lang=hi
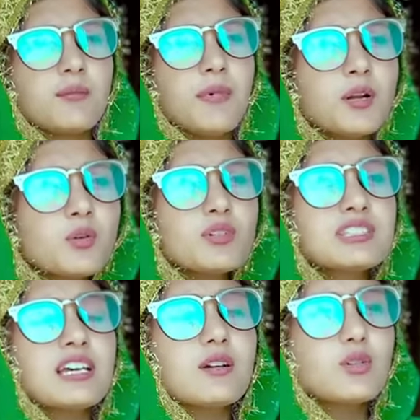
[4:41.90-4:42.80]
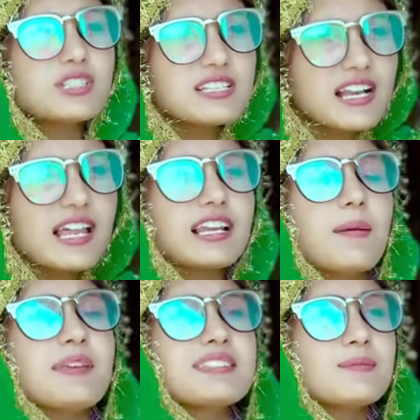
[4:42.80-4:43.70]
मनोज कुछ इस अकल
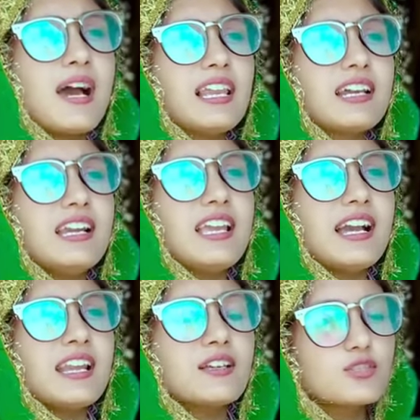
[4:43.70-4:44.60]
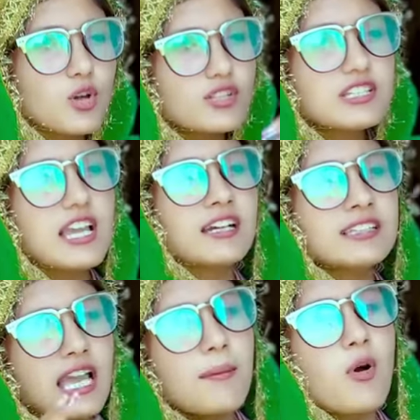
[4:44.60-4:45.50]
का भी इस्तेमाल कर लिया कर सोच लिया कर
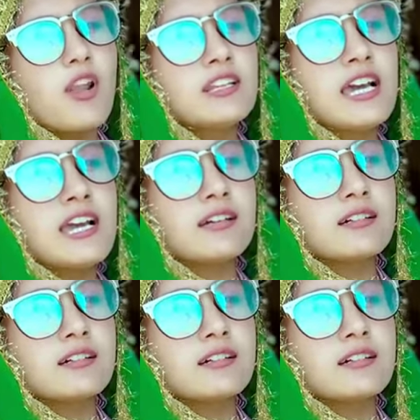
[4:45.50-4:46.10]
क्या बोलना